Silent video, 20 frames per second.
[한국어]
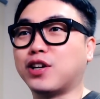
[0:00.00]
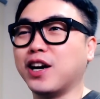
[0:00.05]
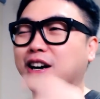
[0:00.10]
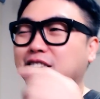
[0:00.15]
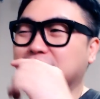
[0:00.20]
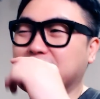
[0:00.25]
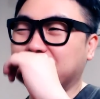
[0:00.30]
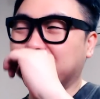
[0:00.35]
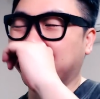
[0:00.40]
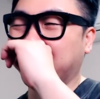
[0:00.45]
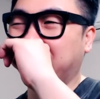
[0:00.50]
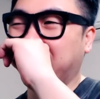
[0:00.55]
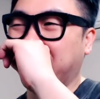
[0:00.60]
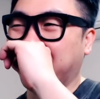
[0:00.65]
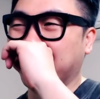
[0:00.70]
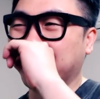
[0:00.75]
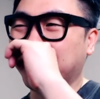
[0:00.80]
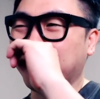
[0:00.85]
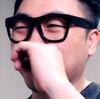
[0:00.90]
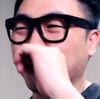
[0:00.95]
하는데
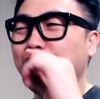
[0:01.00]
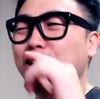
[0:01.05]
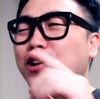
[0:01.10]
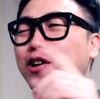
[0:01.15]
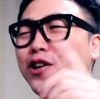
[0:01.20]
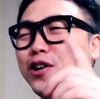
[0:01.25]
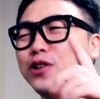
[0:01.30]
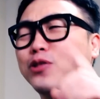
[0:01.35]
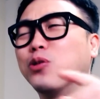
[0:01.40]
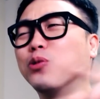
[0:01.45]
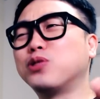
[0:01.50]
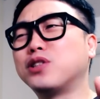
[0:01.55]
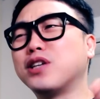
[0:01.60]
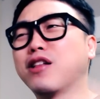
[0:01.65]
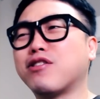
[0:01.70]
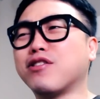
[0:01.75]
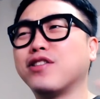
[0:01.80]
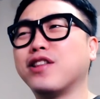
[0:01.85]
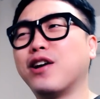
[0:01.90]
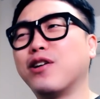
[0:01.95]
이래서 노자
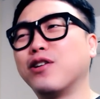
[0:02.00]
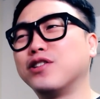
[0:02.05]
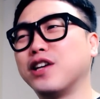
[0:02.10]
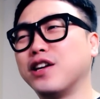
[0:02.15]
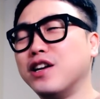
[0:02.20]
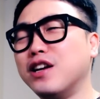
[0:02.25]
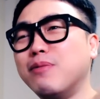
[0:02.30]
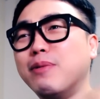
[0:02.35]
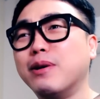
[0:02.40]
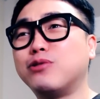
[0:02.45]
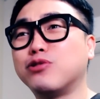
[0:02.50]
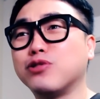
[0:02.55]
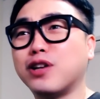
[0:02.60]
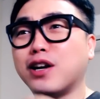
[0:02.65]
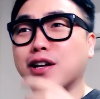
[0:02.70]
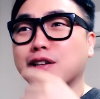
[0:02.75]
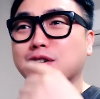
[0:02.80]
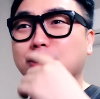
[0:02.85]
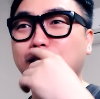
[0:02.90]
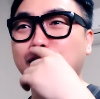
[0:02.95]
쓴다고 이제
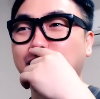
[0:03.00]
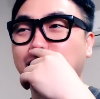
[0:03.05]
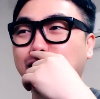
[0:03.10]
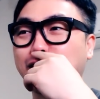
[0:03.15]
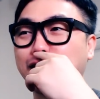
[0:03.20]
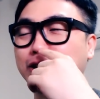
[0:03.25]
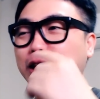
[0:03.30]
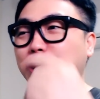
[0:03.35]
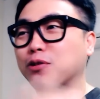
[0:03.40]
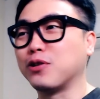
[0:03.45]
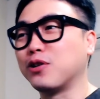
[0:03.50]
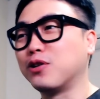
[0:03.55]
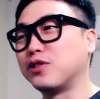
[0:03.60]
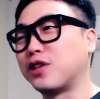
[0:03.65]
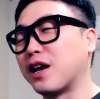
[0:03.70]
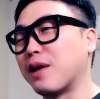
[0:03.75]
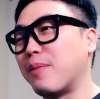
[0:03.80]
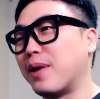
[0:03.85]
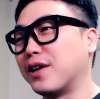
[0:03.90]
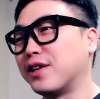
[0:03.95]
일배충이라는 거야 그럼 나도 이거
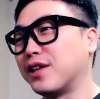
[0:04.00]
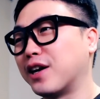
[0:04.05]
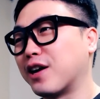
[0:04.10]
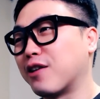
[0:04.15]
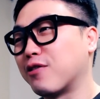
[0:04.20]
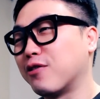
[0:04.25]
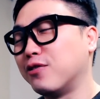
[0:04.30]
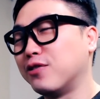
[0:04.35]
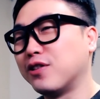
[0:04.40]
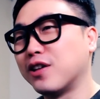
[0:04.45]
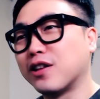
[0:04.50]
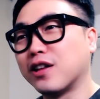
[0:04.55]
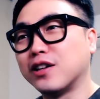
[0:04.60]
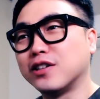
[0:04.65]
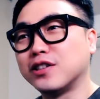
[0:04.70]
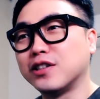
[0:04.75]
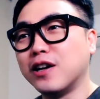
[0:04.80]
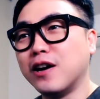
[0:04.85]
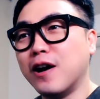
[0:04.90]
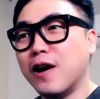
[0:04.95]
되게 많이 당했었는데
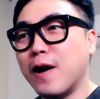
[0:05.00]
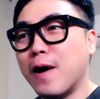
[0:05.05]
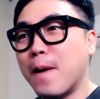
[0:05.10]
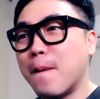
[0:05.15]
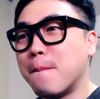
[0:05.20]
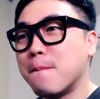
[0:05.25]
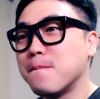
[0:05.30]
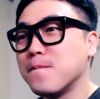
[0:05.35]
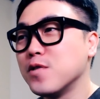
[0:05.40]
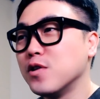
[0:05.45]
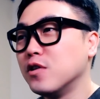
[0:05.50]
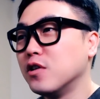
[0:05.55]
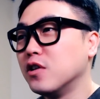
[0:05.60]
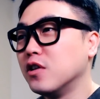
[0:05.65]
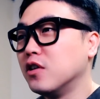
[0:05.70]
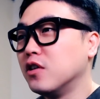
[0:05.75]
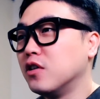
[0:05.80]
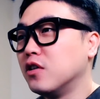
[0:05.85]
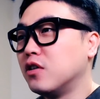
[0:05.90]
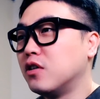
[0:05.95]
사실
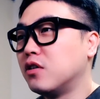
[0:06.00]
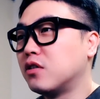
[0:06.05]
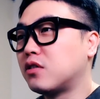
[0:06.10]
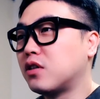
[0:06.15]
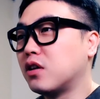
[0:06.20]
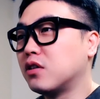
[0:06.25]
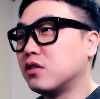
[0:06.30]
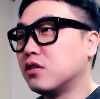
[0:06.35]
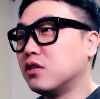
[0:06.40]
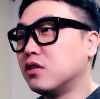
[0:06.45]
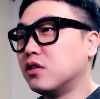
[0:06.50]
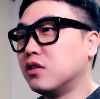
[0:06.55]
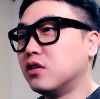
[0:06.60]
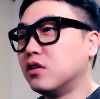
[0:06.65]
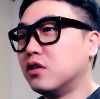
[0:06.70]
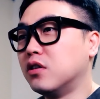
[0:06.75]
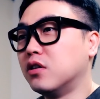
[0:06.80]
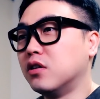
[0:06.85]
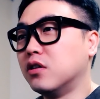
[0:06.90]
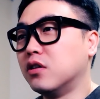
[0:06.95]

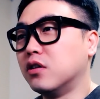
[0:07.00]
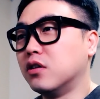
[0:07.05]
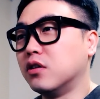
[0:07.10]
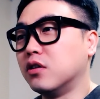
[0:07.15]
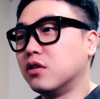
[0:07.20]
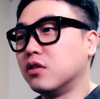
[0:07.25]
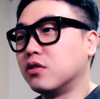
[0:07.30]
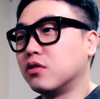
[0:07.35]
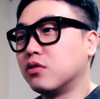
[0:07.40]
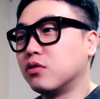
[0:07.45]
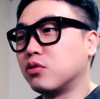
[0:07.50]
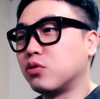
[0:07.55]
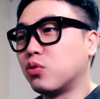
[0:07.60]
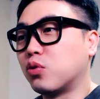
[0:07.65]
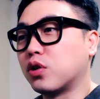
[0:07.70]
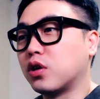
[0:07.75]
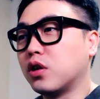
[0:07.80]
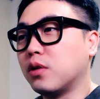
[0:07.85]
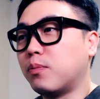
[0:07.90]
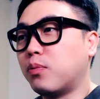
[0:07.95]
일단은
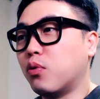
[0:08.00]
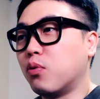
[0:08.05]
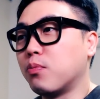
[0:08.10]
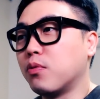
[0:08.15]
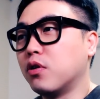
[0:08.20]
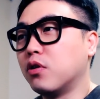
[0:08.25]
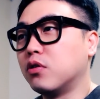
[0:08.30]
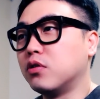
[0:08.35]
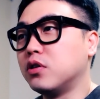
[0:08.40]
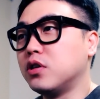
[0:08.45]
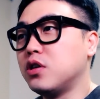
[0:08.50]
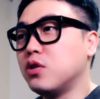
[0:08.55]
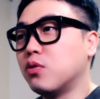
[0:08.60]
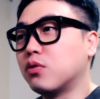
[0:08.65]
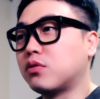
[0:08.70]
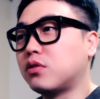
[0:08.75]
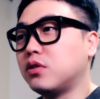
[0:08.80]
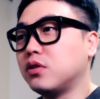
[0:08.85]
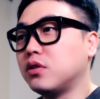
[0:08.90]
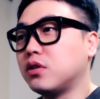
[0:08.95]
여기 보면
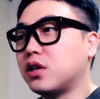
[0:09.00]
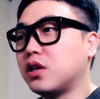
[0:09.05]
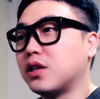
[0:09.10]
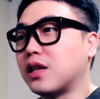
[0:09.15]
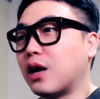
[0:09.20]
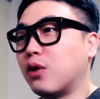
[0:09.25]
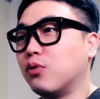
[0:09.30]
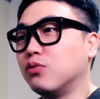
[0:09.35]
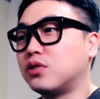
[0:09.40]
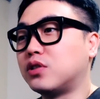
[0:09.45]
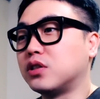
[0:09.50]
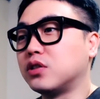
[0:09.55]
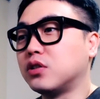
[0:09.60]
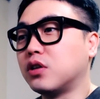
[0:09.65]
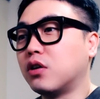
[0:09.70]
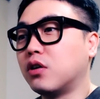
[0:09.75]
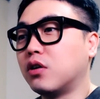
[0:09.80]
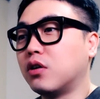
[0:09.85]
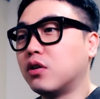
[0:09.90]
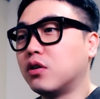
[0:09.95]
의혹들이 나온
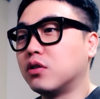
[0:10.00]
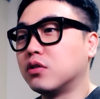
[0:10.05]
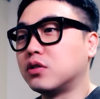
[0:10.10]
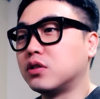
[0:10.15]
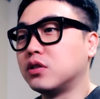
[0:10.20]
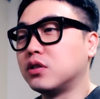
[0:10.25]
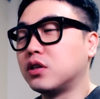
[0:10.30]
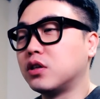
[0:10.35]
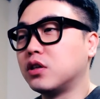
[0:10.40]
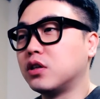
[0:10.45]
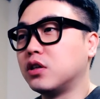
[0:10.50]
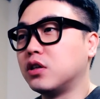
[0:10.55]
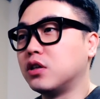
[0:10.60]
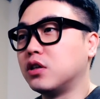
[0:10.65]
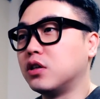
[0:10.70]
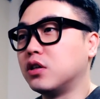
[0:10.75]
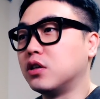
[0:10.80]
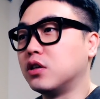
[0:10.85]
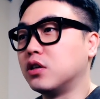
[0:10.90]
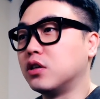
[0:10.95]

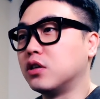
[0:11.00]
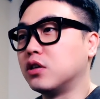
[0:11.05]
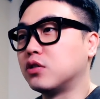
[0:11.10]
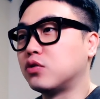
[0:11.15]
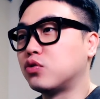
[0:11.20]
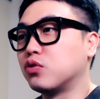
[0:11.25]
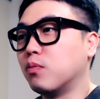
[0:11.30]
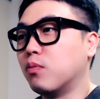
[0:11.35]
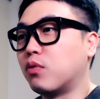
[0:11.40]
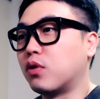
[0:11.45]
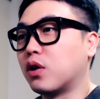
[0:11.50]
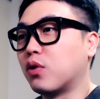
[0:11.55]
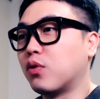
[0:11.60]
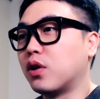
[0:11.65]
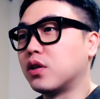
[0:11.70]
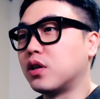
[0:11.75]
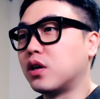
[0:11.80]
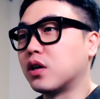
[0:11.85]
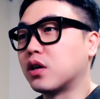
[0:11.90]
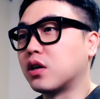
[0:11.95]
증거들이 좀 뭐라고 해야
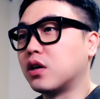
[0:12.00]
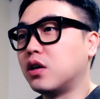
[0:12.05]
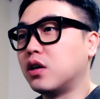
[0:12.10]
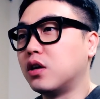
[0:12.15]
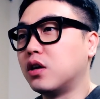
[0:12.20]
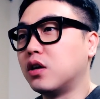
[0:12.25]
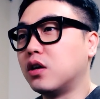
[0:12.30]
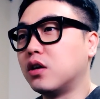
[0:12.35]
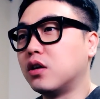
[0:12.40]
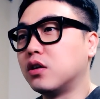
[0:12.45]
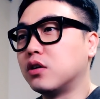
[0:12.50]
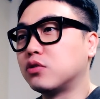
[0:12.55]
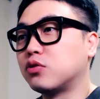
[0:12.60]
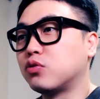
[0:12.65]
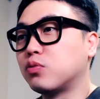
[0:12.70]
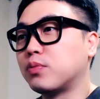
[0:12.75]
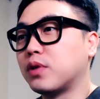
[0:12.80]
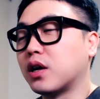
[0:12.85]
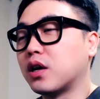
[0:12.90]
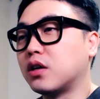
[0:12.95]
될까
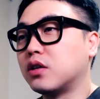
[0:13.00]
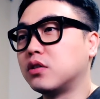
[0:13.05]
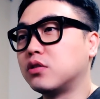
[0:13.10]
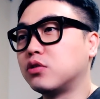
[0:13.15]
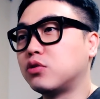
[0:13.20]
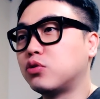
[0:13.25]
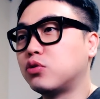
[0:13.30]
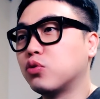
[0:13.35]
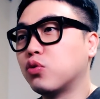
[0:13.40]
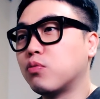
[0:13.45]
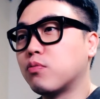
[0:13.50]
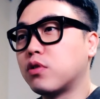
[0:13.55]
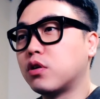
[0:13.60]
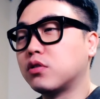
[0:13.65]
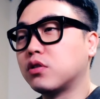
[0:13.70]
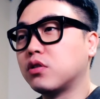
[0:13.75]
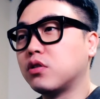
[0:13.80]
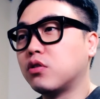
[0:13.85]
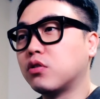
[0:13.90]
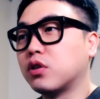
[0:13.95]
좀 약간 조금
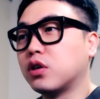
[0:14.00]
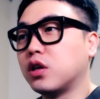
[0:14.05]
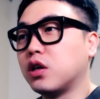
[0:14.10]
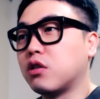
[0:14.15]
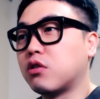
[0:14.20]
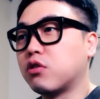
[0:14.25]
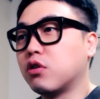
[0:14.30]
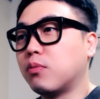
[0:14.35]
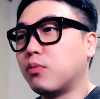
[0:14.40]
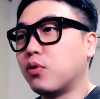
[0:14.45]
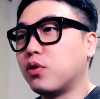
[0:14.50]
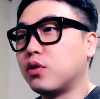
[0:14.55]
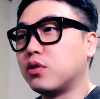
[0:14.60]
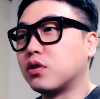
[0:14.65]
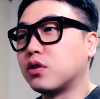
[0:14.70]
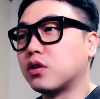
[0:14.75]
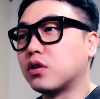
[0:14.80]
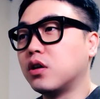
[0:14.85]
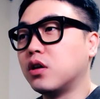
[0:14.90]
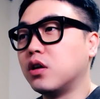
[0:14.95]
설득력이 있어 보이는
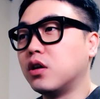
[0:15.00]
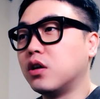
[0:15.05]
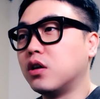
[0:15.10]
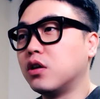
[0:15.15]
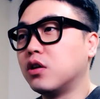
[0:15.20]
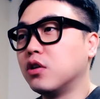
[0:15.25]
게